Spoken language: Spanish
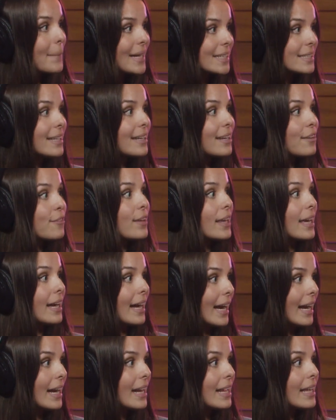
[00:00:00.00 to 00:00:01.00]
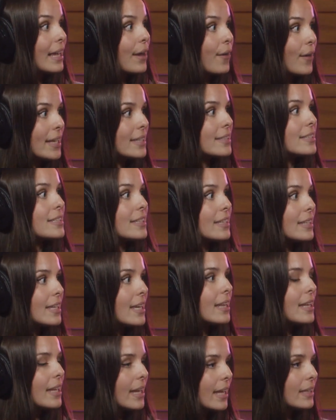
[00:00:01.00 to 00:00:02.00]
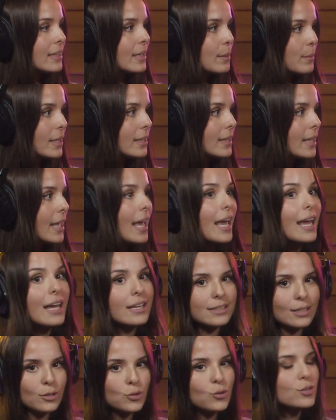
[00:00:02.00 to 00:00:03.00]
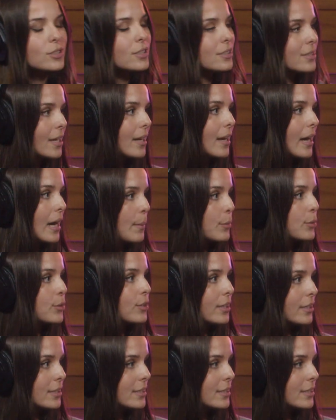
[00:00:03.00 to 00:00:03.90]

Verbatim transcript: va a significar que va a incidir directamente en estas cosas que acabamos